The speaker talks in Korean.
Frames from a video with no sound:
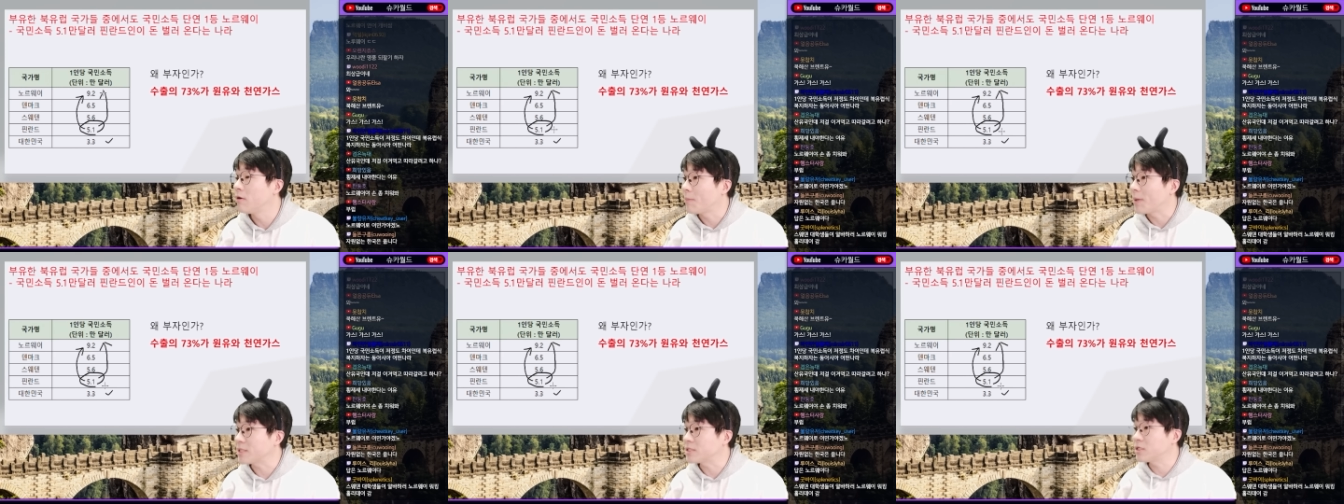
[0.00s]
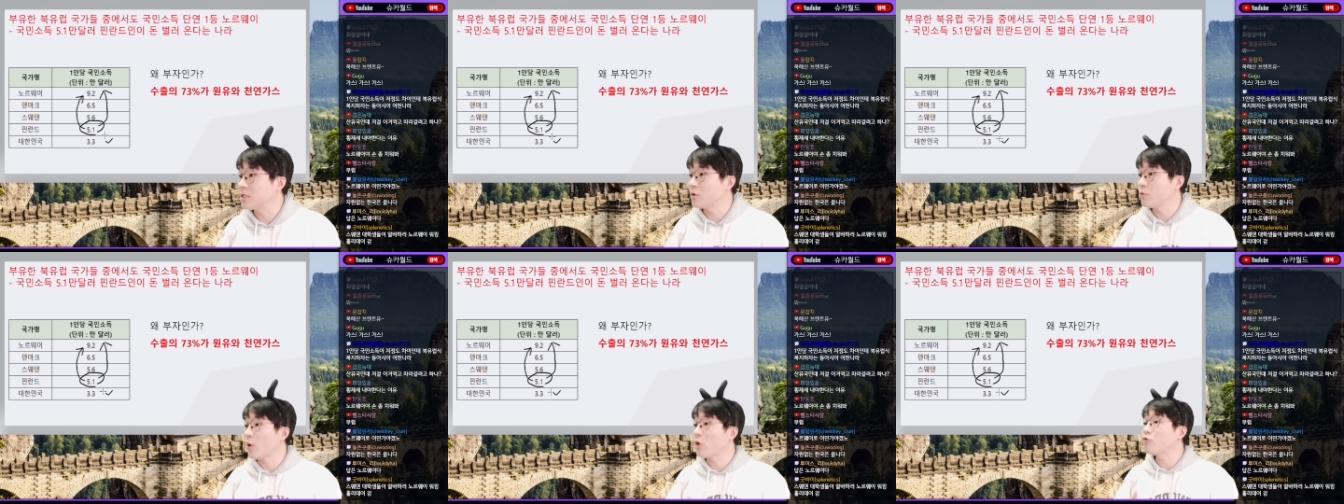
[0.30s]

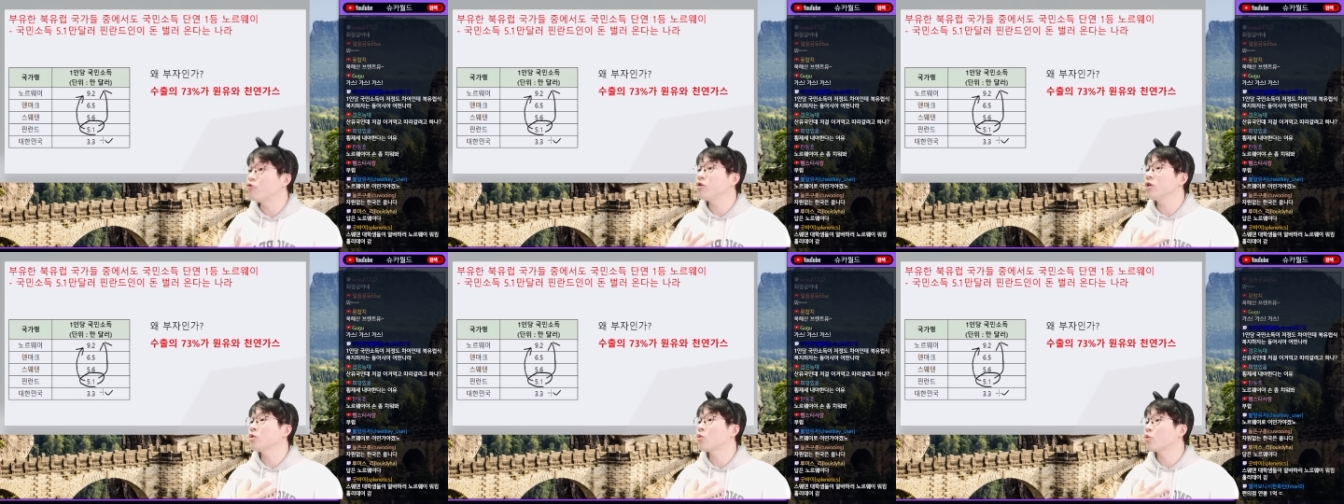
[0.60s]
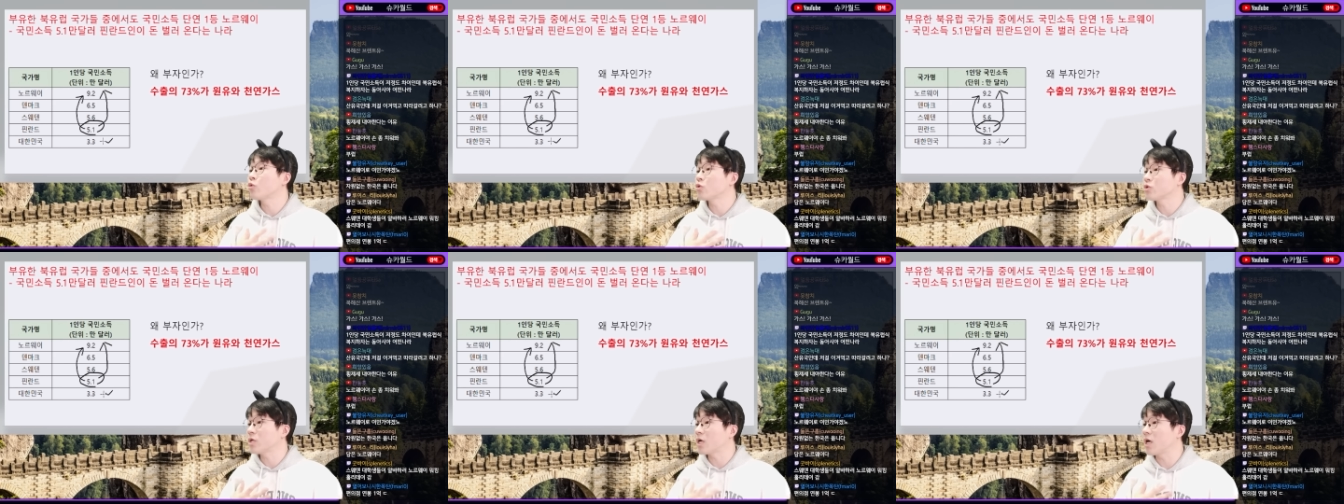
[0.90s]
마치 외국인
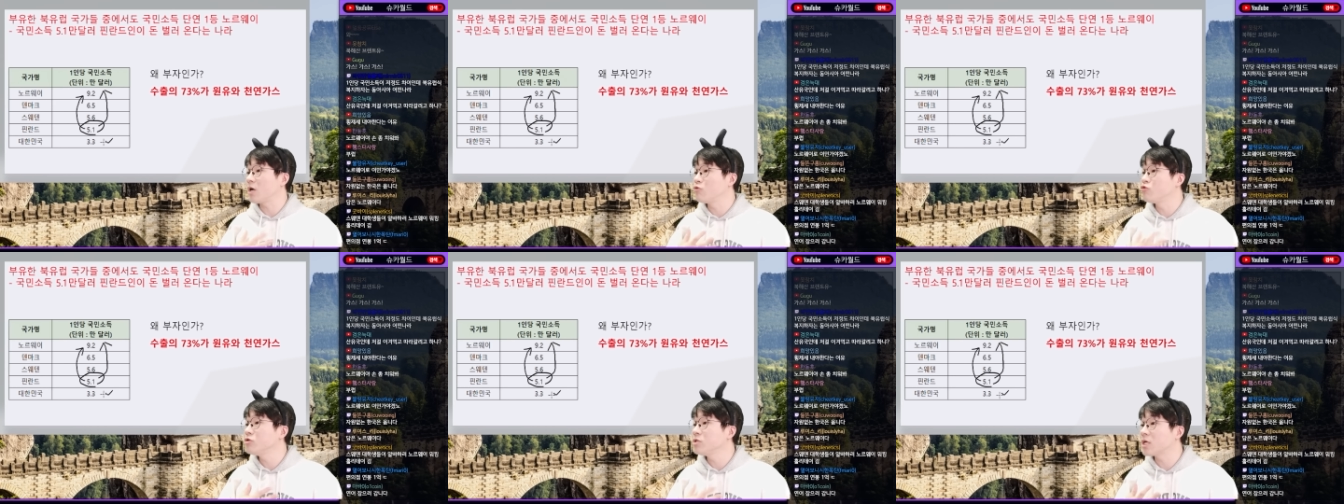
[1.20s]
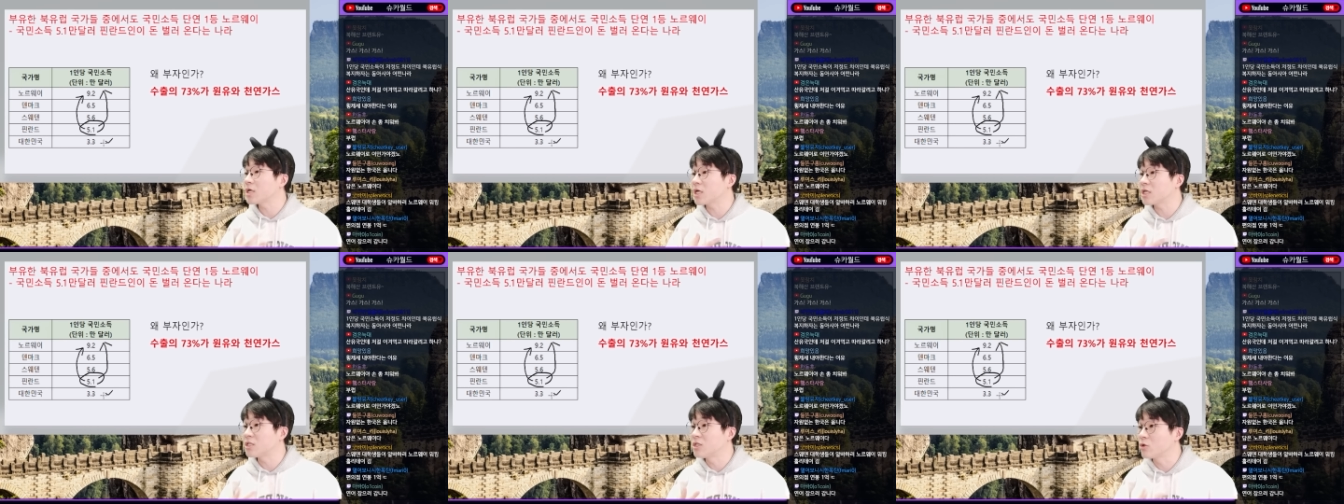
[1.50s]
노동자가
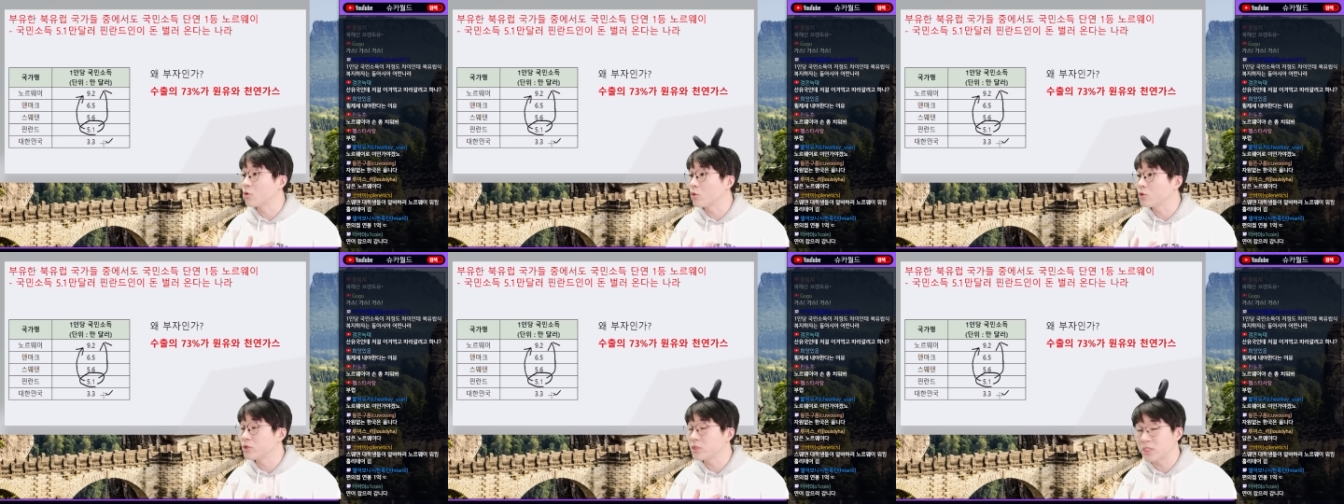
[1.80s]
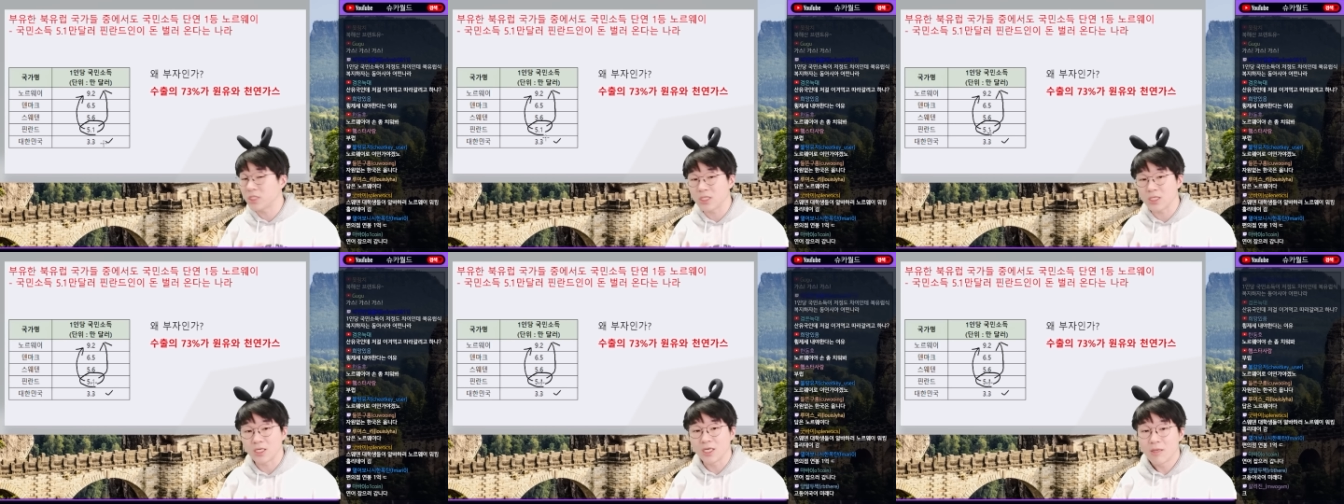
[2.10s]
우리나라에
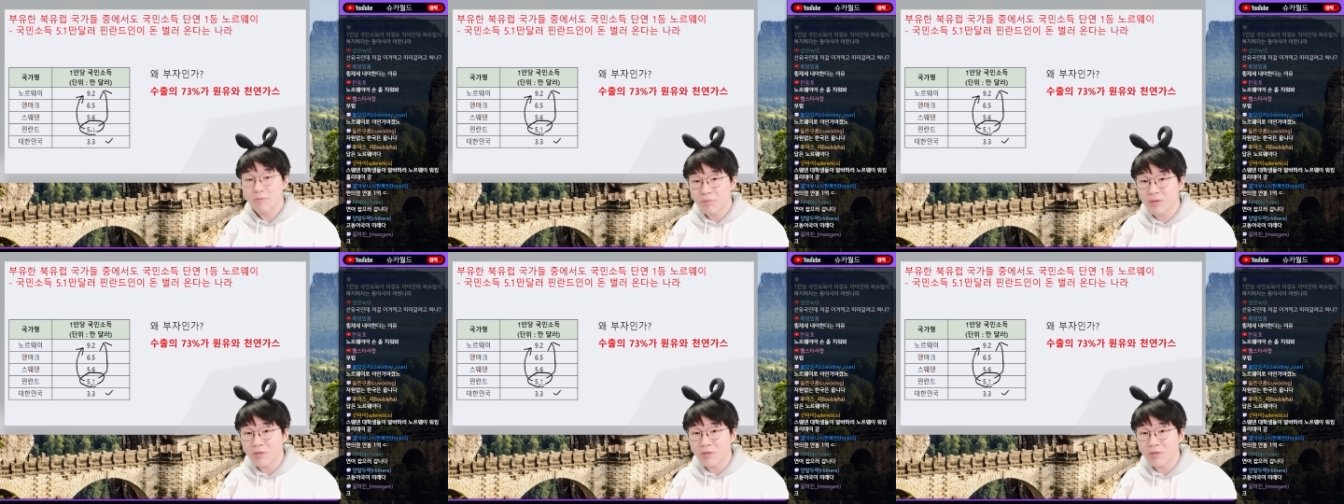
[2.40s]
들어오듯이